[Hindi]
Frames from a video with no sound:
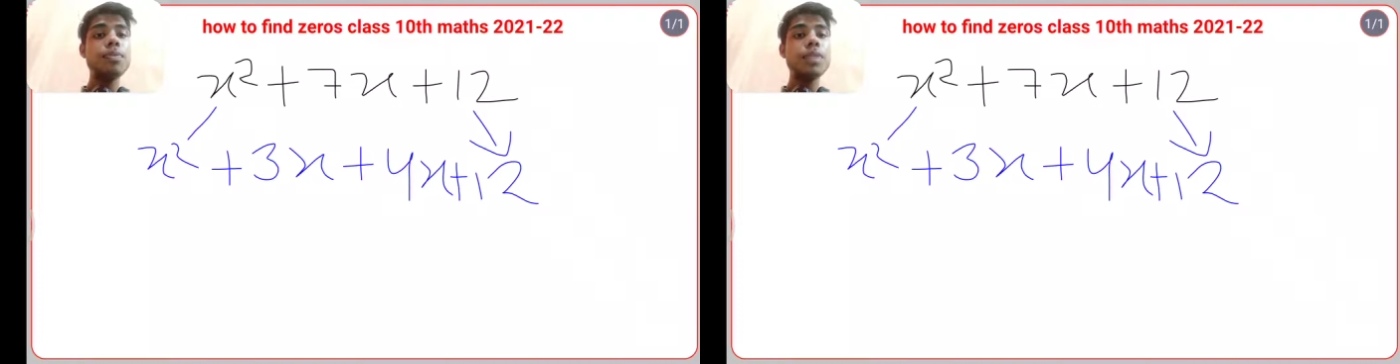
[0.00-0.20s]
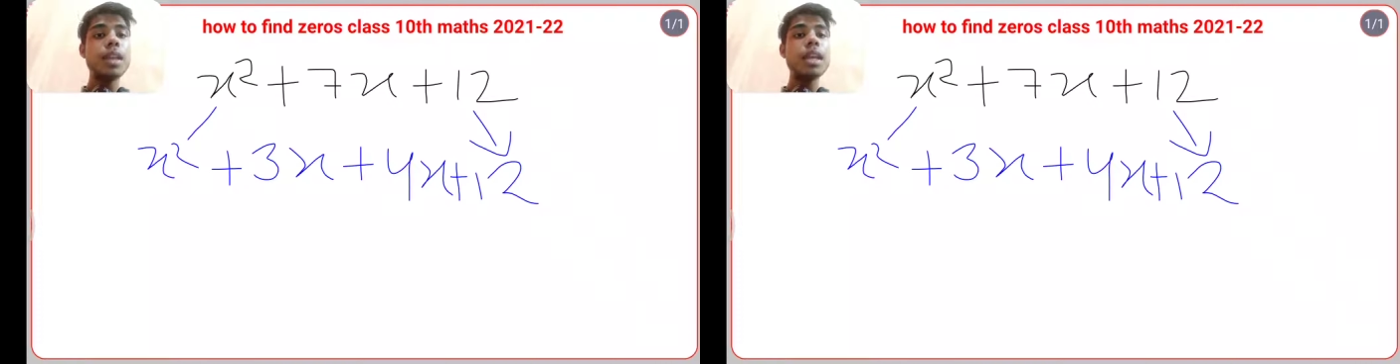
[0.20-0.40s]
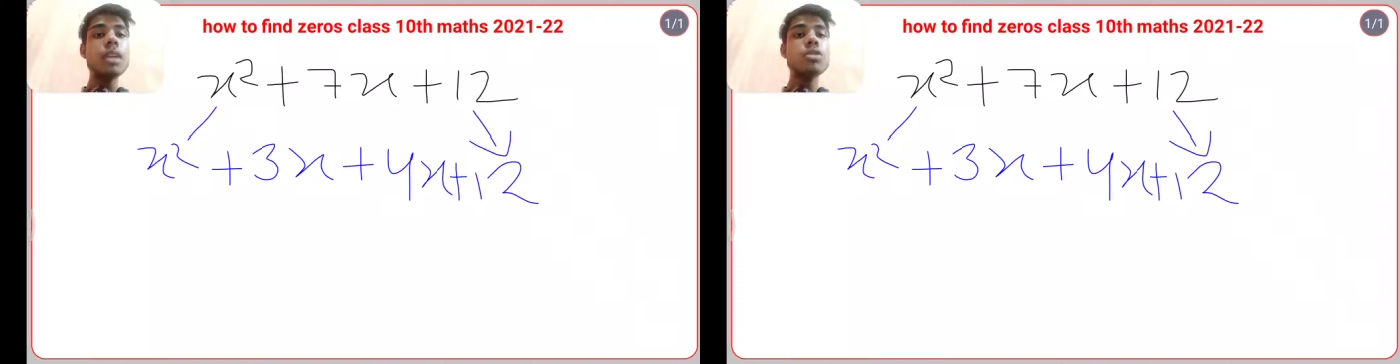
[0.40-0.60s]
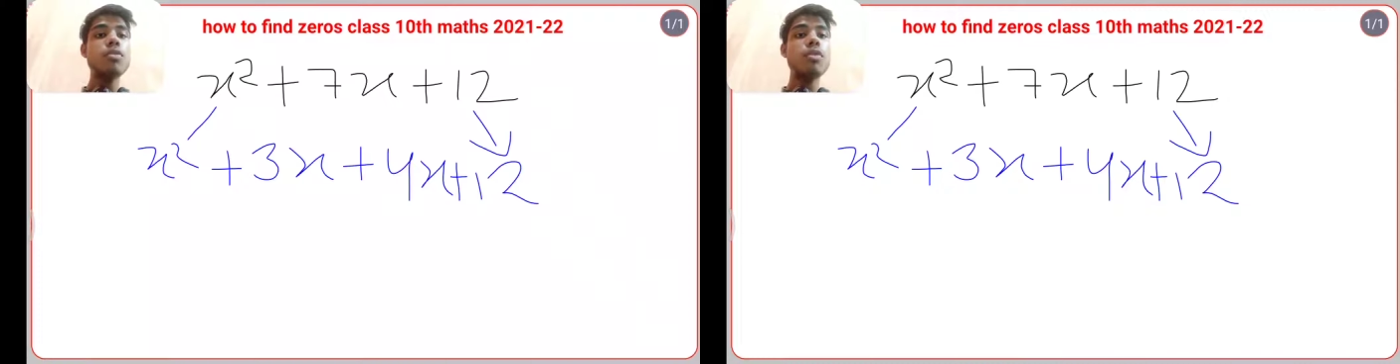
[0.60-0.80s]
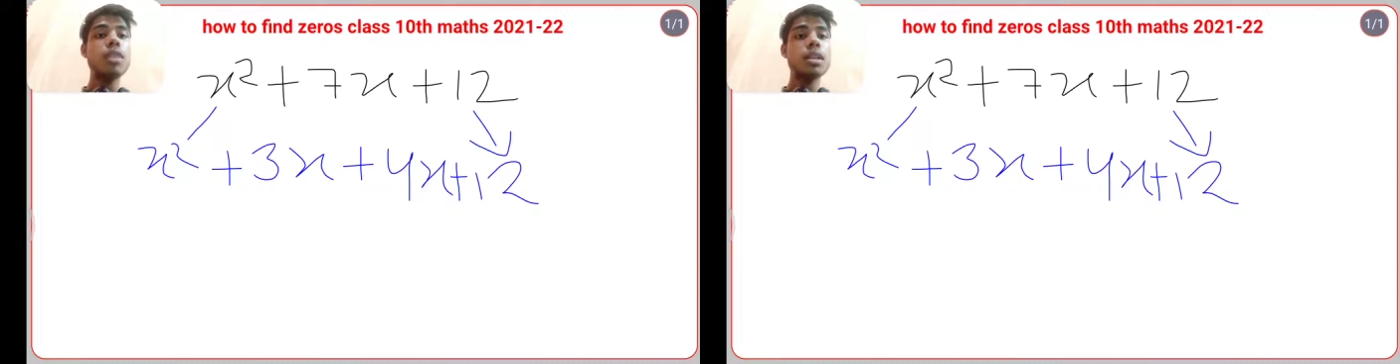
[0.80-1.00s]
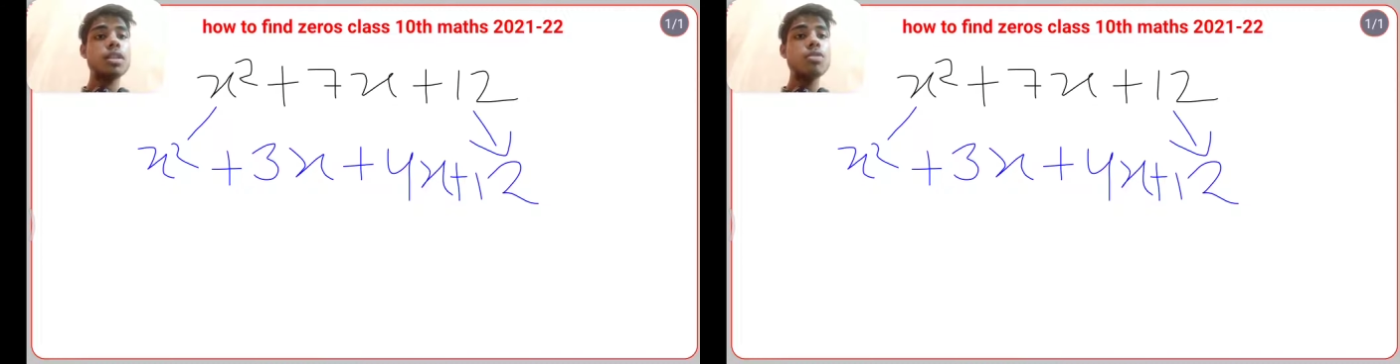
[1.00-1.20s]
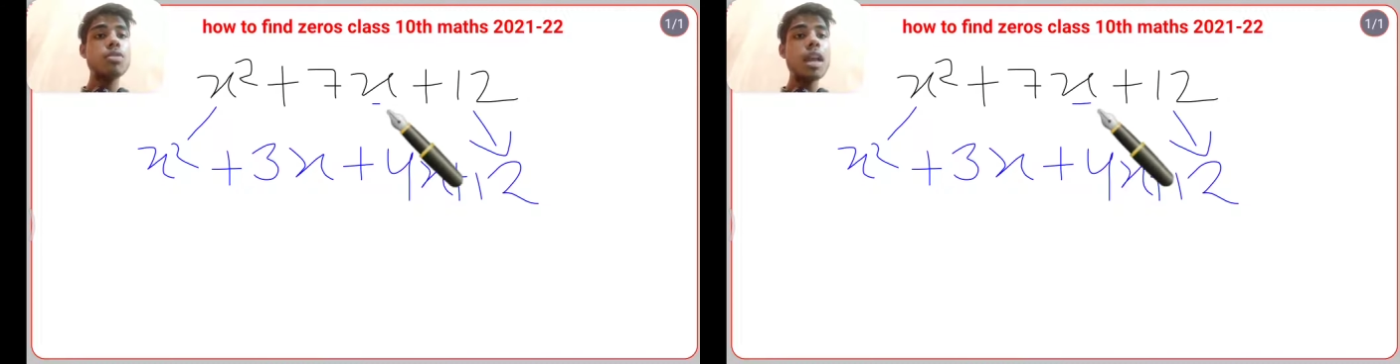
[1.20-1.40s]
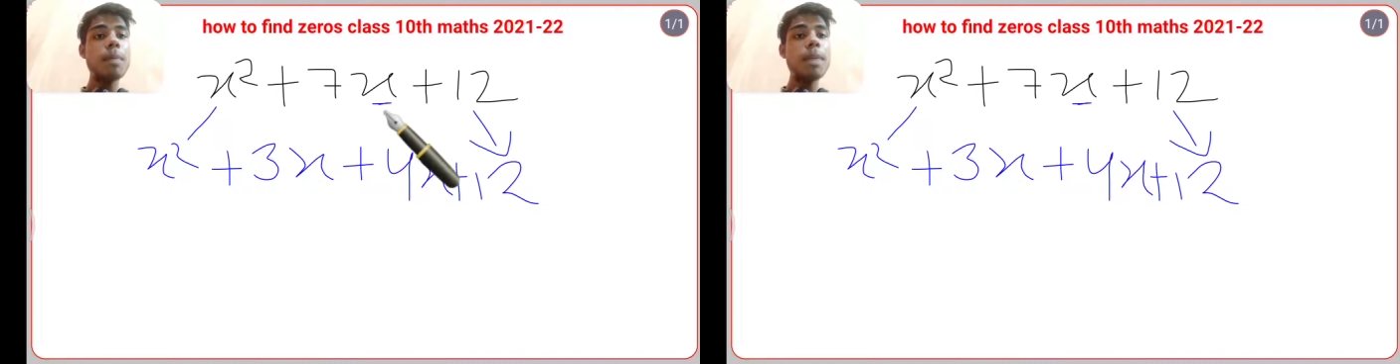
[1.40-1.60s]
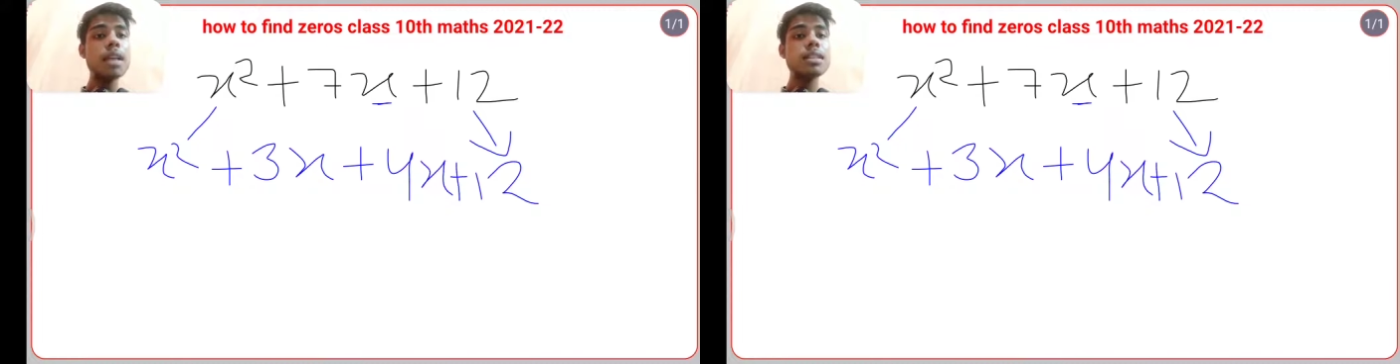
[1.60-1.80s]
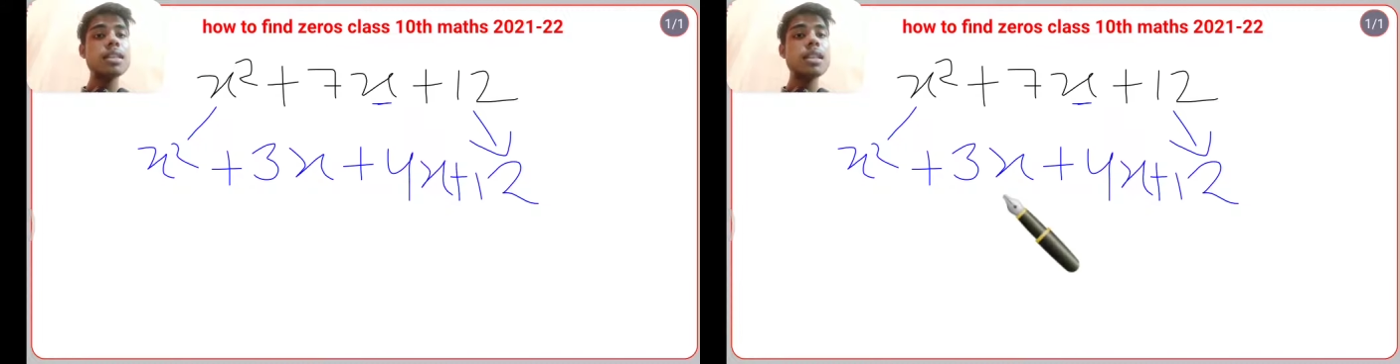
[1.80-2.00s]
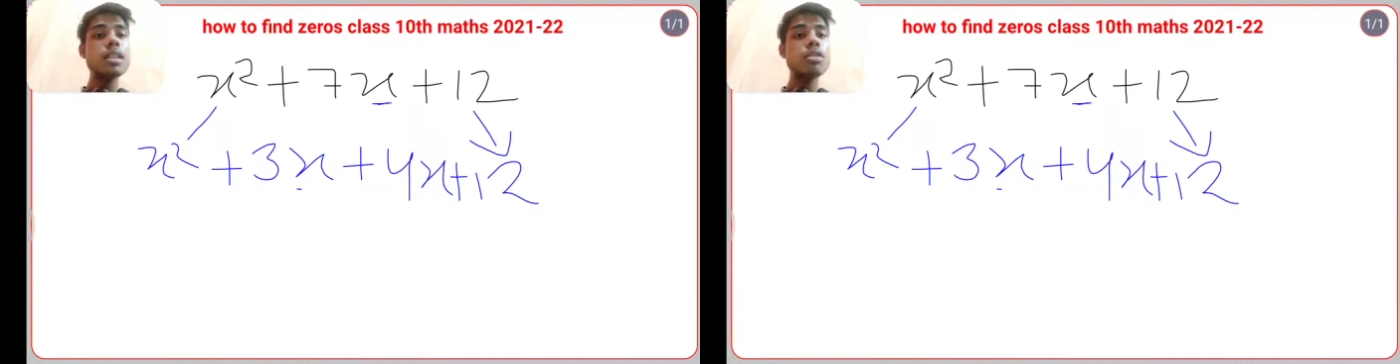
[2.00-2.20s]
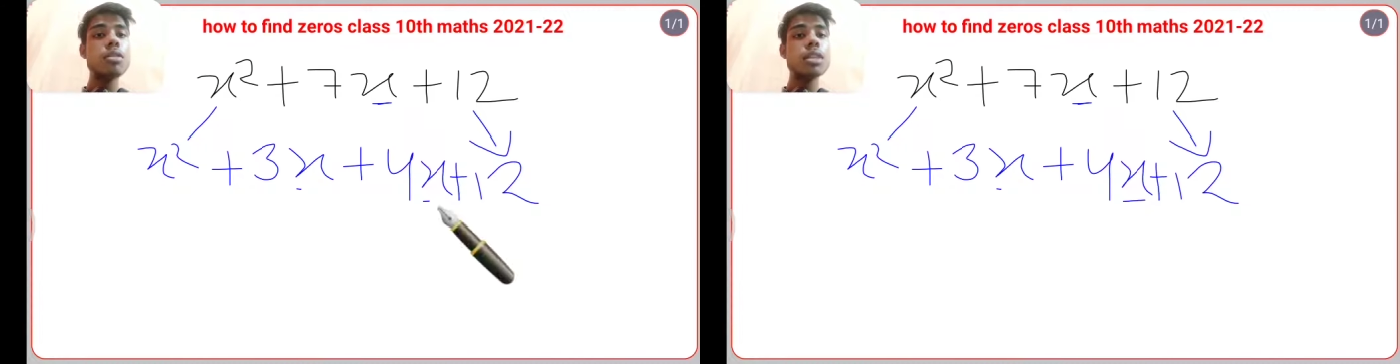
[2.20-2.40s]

थ्री एक्स और फोर एक्स क्योंकि यहाँ पे एक्स था इसलिए इन दोनों के